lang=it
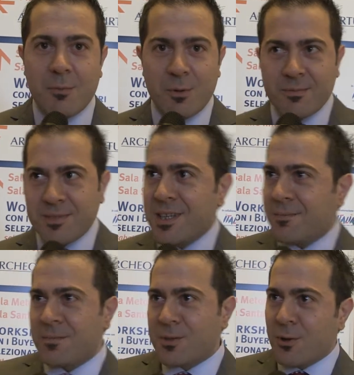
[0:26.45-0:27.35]
Boh,
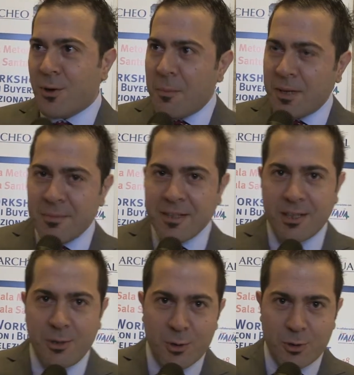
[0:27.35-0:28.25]
sì, sono completamente
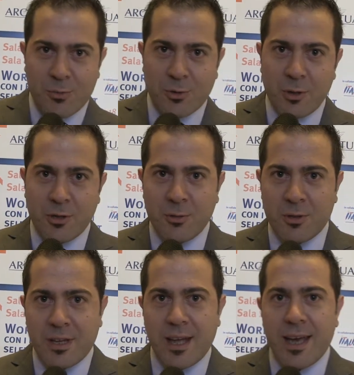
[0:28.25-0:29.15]
d'accordo, buongiorno a
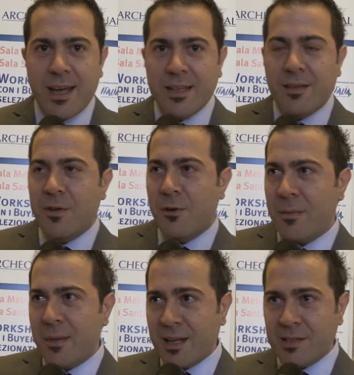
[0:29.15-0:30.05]
tutti, è davvero
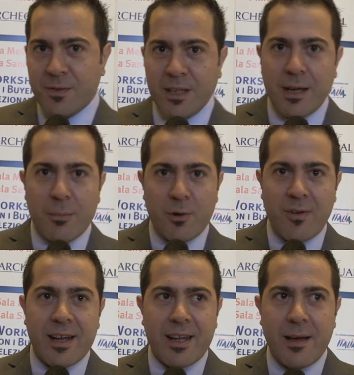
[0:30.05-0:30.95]
una bella sfida,
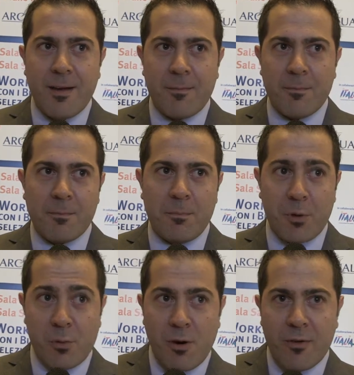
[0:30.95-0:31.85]
provare a
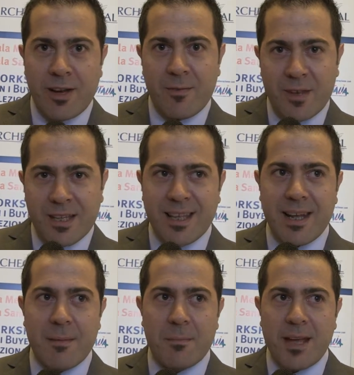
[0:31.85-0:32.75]
promuovere, a
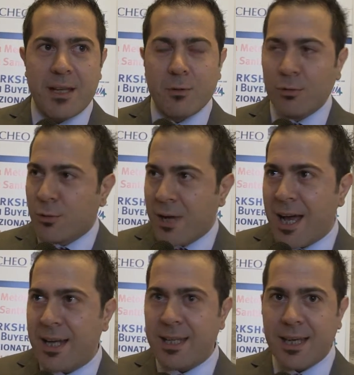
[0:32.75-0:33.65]
vendere beni
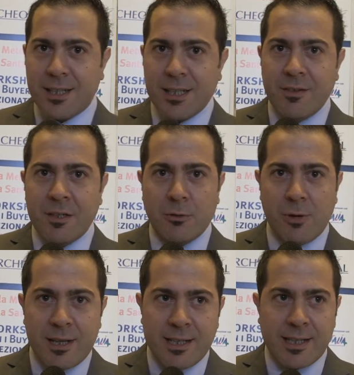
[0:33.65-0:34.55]
culturali, attrattive
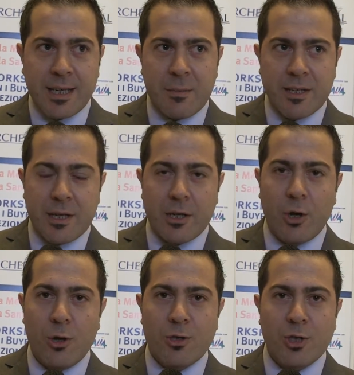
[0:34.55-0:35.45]
naturalistiche, beni
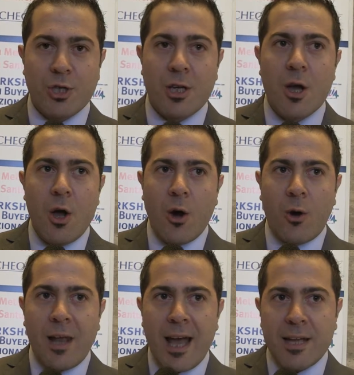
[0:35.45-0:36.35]
archeologici
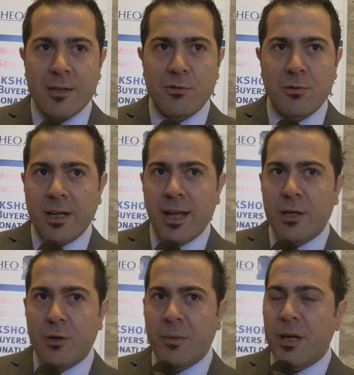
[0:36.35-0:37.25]
online su
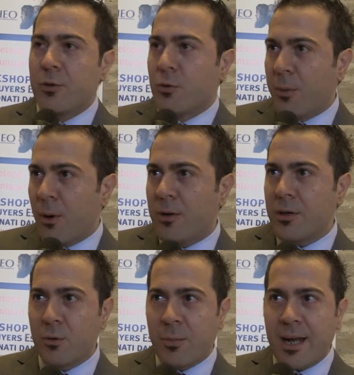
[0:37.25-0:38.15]
canali come Groupon,
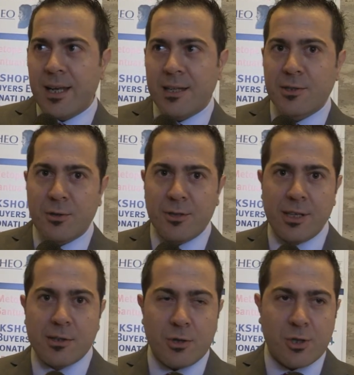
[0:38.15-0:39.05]
Groupalia che sono
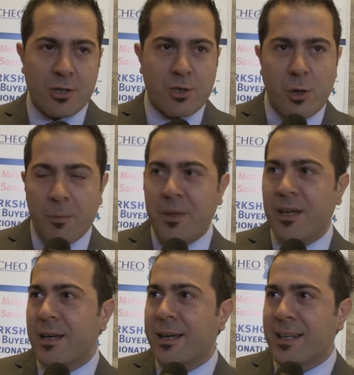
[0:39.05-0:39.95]
dei social
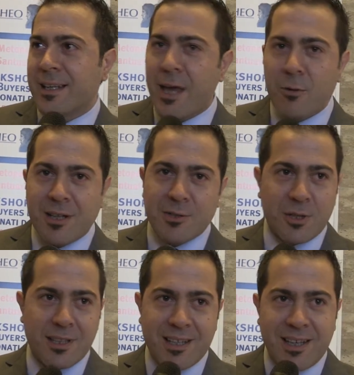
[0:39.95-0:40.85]
shopping, che è una
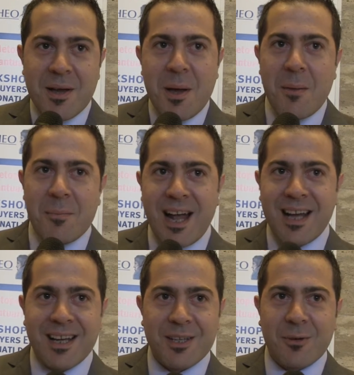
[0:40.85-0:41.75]
sorta di
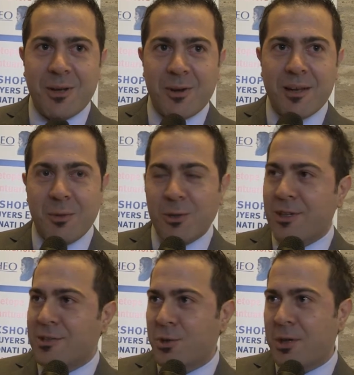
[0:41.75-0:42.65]
branca di quello che è il mondo
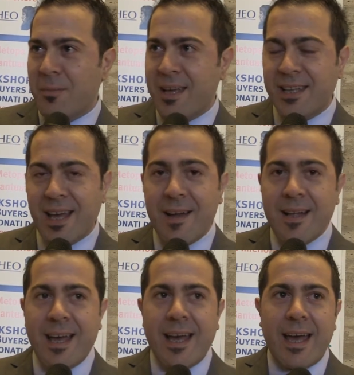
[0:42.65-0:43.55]
dei social media,
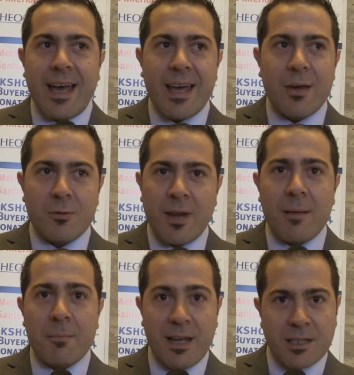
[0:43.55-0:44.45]
è
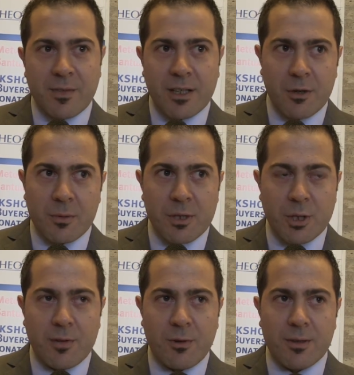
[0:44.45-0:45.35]
una bella sfida come
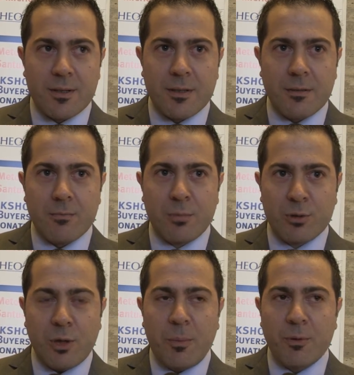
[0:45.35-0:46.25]
dicevo, eh,
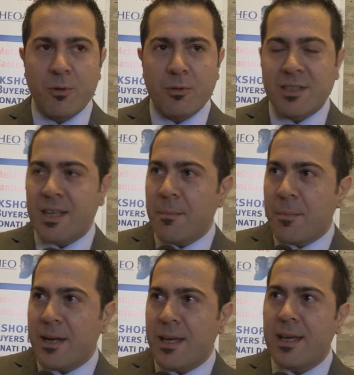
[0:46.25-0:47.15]
purtroppo non
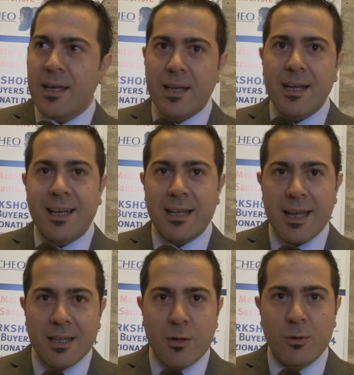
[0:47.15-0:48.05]
sempre eh, il
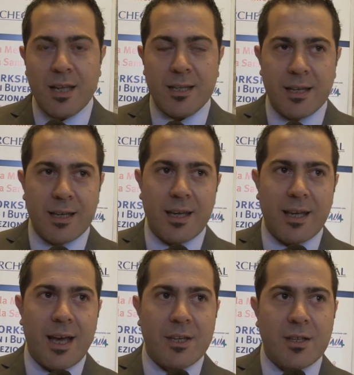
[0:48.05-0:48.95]
cliente, l'utente
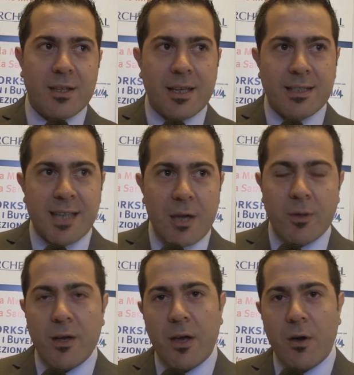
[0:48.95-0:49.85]
che, che,
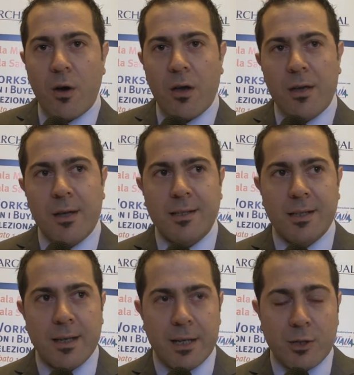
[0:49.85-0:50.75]
segue eh,
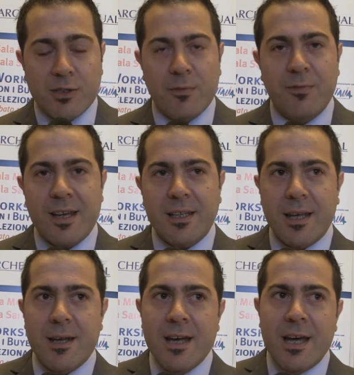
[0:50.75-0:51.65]
eh, le nostre
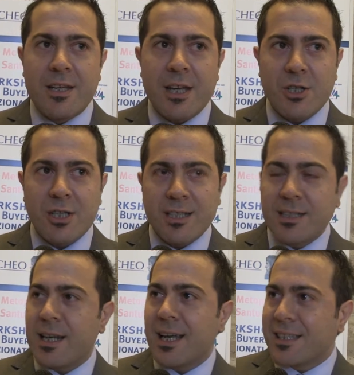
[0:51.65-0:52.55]
offerte riesce ad
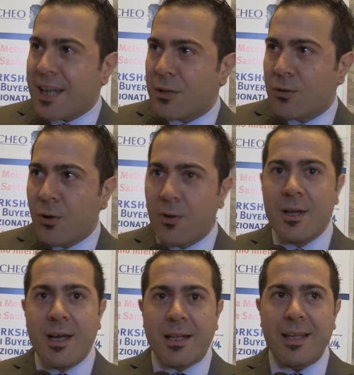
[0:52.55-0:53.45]
essere attratto
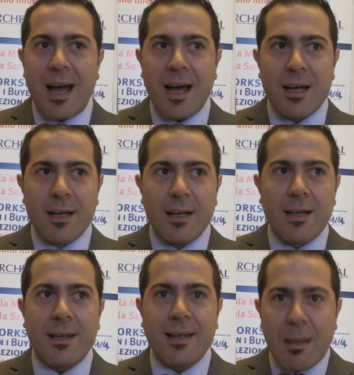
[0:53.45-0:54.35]
dalla
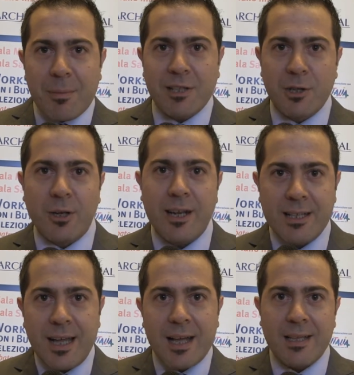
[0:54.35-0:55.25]
eh,
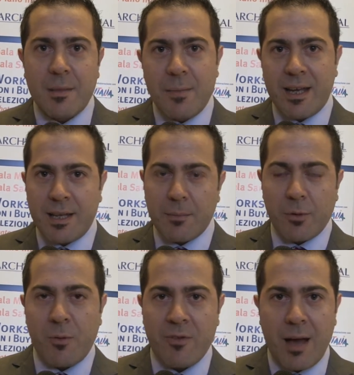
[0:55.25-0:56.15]
particolarità dei beni che
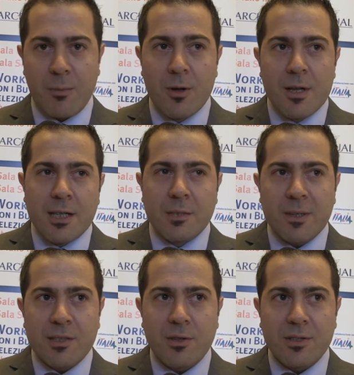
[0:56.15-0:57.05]
promuoviamo
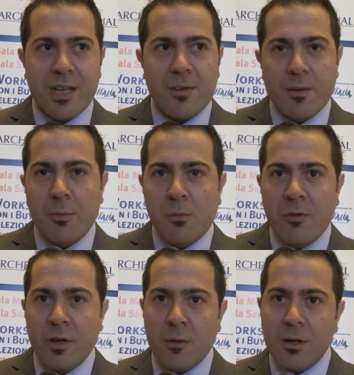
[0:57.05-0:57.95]
spesso serve
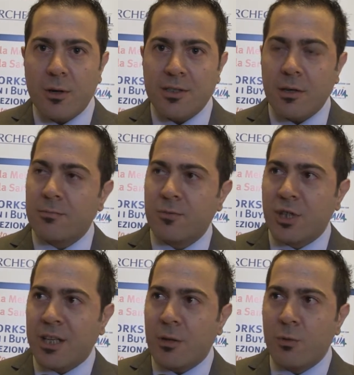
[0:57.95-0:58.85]
promuovere qualcosa
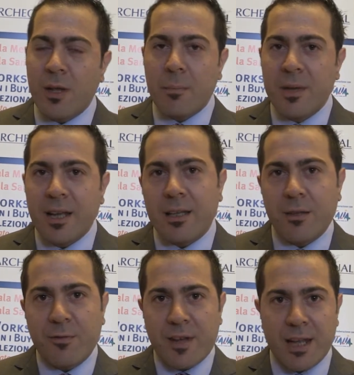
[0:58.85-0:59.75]
generando un appeal
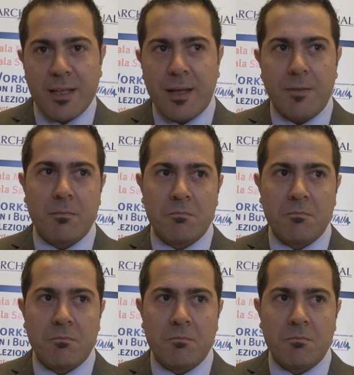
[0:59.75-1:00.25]
differente.